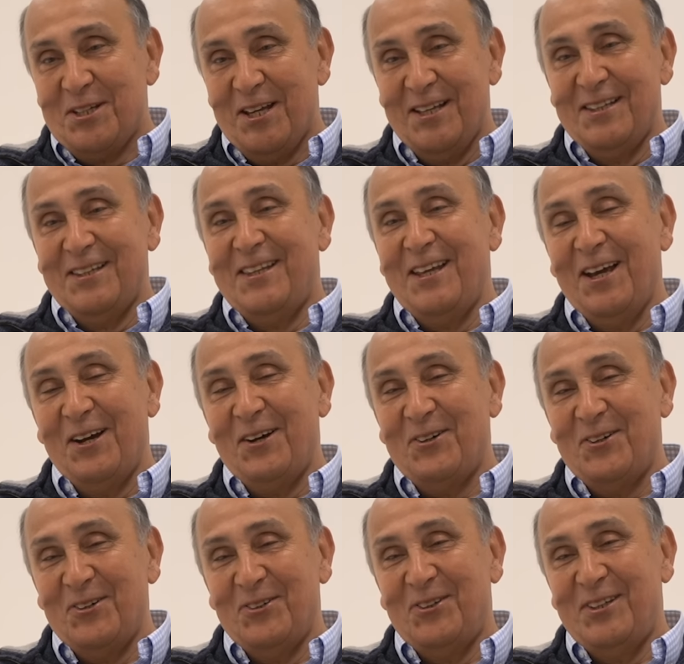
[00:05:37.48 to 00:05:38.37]

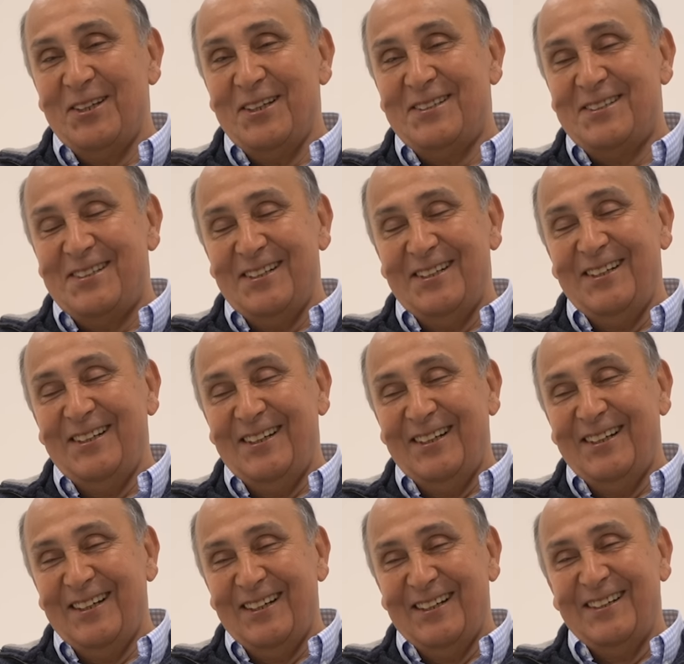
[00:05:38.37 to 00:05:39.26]
Santiago de
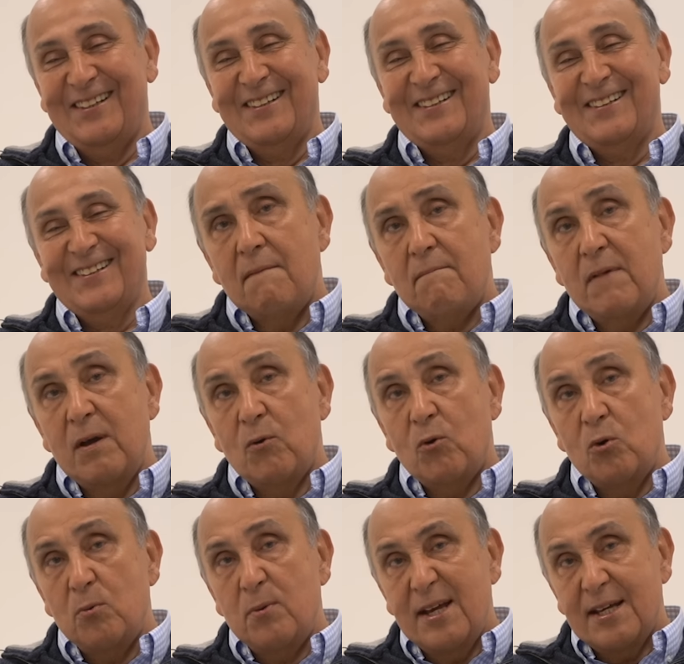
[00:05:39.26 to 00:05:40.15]
Chile. Me
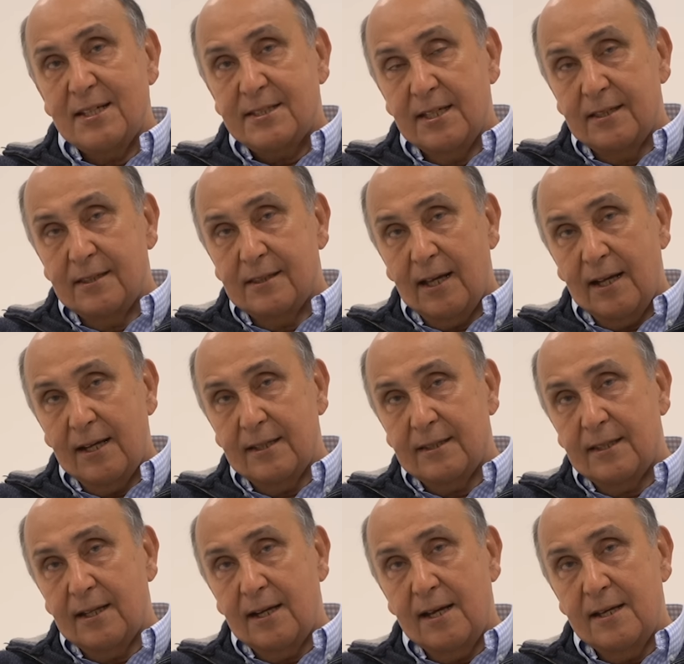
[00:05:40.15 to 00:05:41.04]
volví a sentar
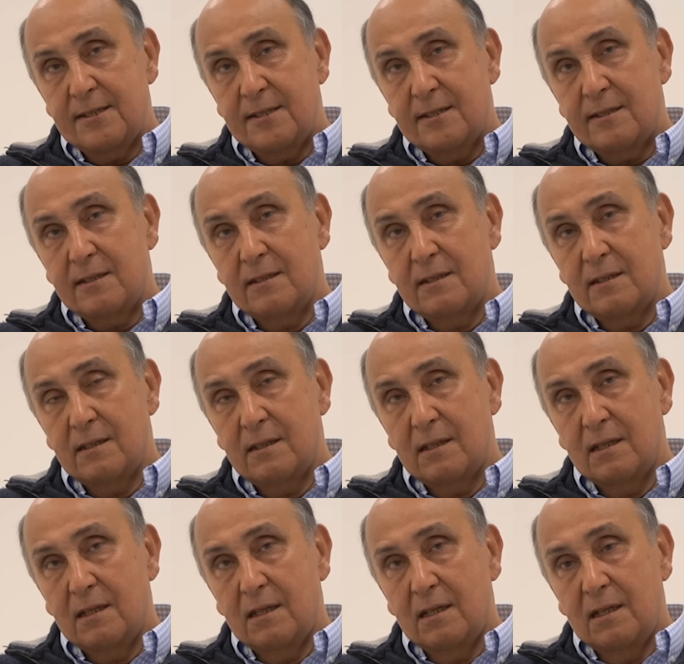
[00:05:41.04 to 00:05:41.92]
atrás,
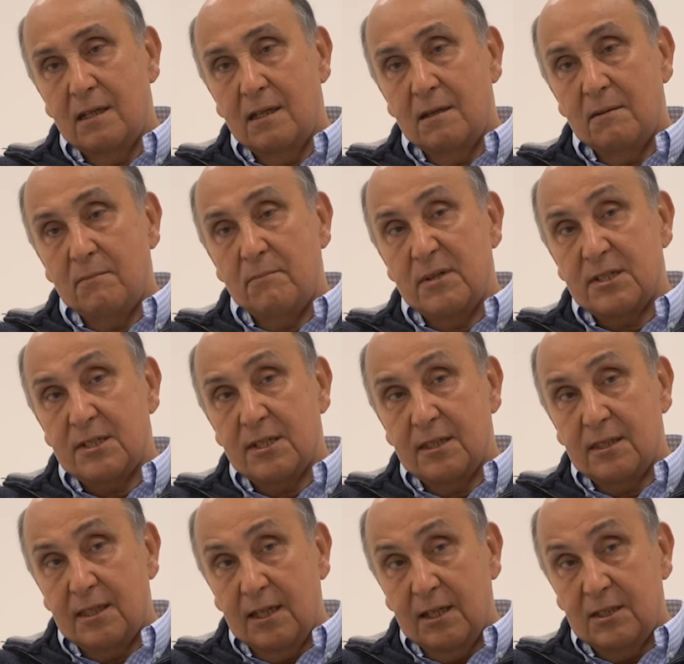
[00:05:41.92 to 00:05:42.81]
me
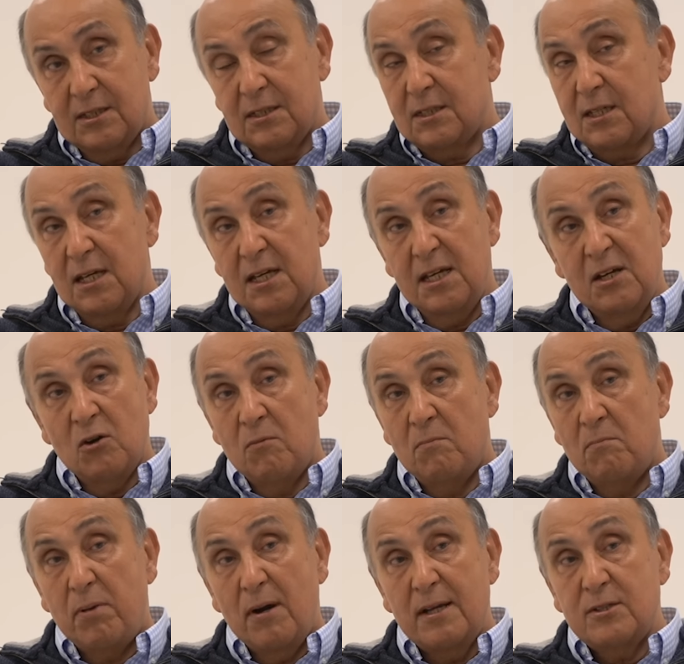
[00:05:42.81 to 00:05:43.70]
senté, seguí
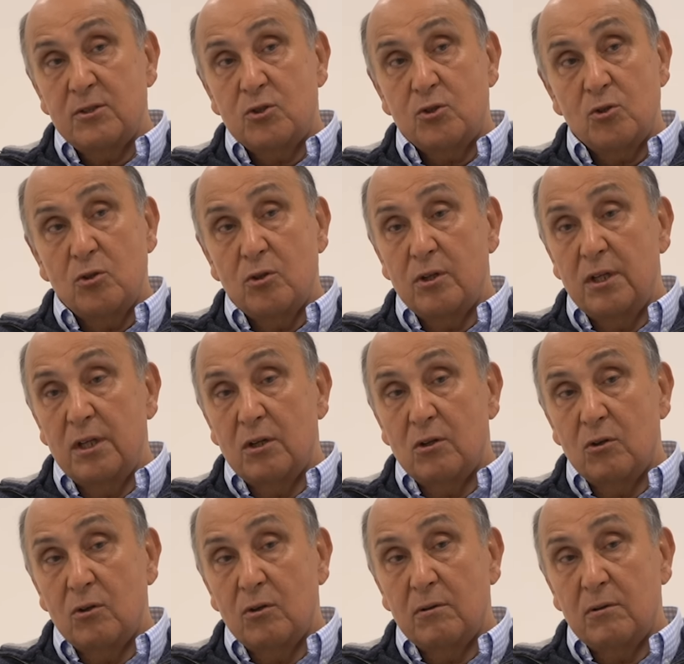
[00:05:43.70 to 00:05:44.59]
con Pancho y
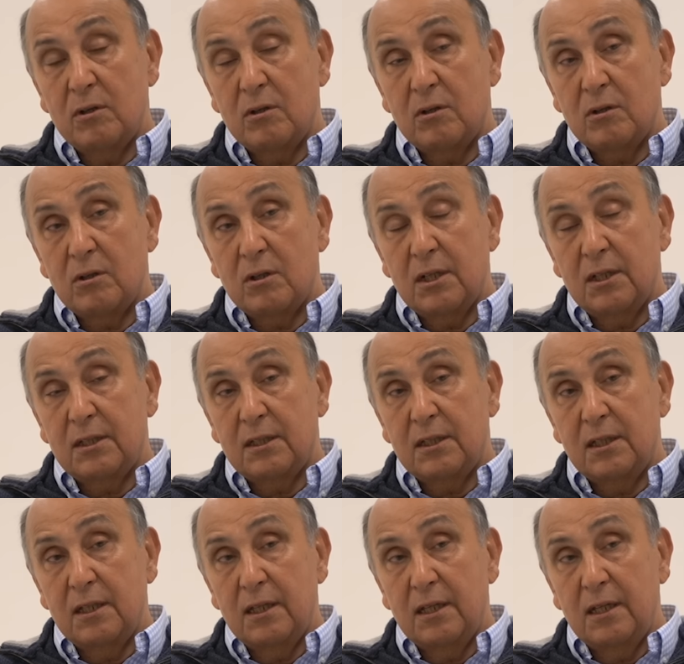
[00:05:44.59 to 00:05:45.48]
con,
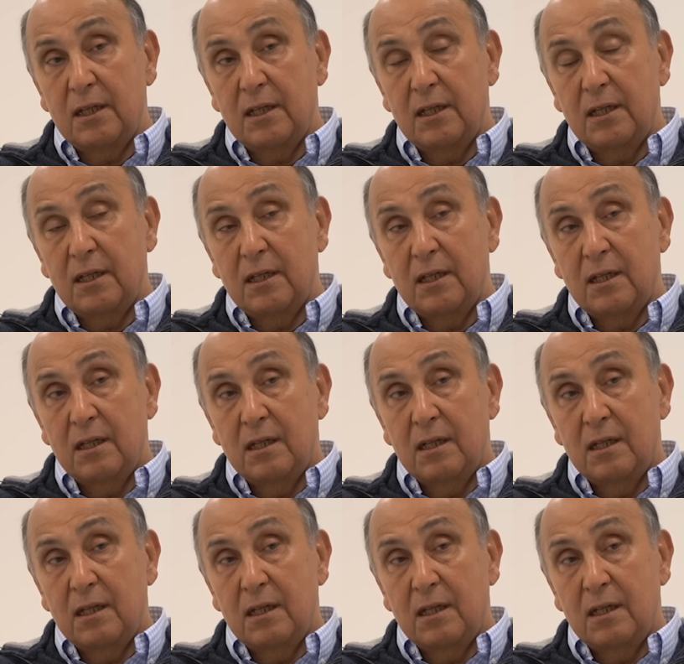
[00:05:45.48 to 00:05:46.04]
este,